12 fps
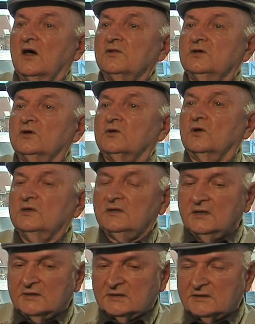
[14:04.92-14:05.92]
also ihr könnt
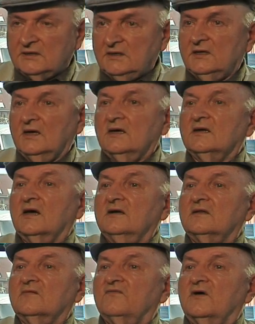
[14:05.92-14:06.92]
jetzt die
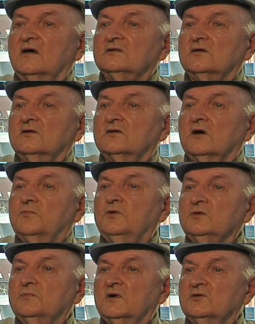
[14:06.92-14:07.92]
ganzen Fahrzeuge
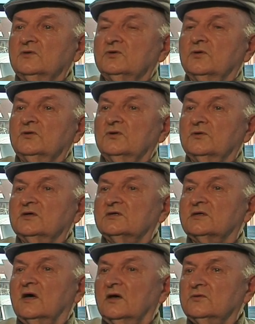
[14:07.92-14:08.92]
kaputt machen und könnt
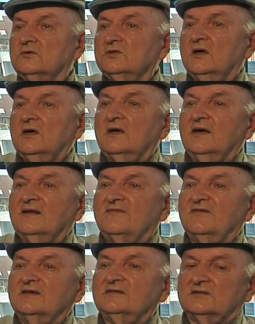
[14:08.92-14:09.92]
euch dadurch
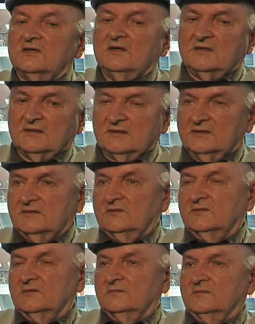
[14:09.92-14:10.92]
etwas äh,
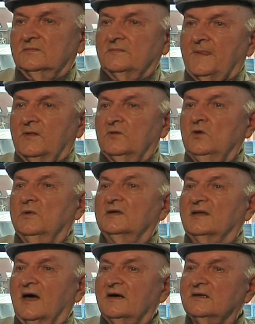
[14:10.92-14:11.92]
äh
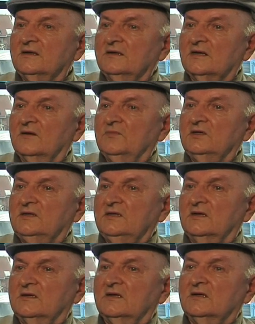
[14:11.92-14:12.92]
überdachen, damit
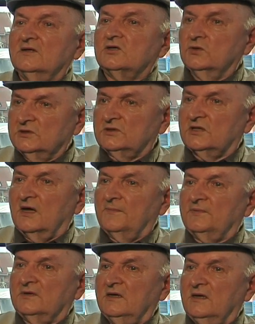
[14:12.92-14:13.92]
ihr Schutz
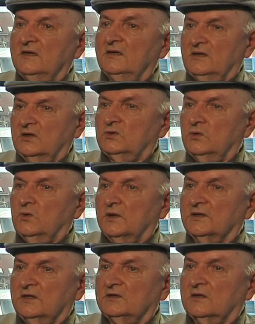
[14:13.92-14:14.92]
habt gegen die
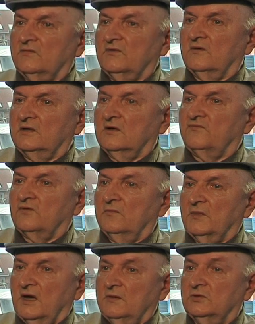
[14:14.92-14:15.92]
Natur, nicht? Denn wir waren ja von
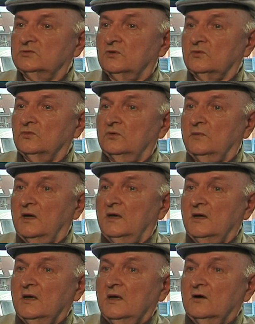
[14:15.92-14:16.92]
Mai bis Oktober,
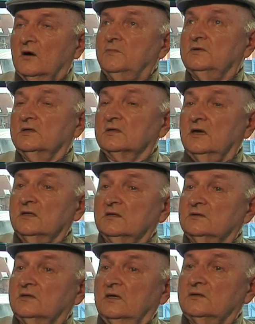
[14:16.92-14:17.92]
ob es
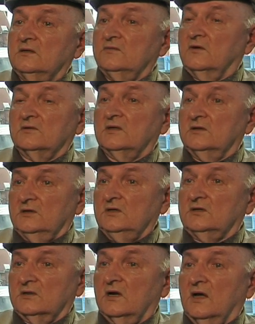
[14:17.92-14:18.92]
geregnet hat nicht oder
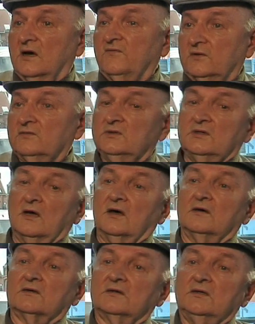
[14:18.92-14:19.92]
nicht, lagen wir nur
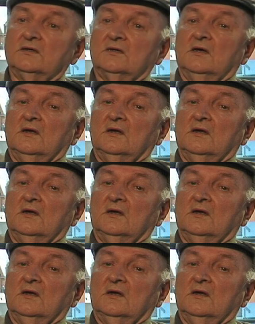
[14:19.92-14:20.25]
da, nicht?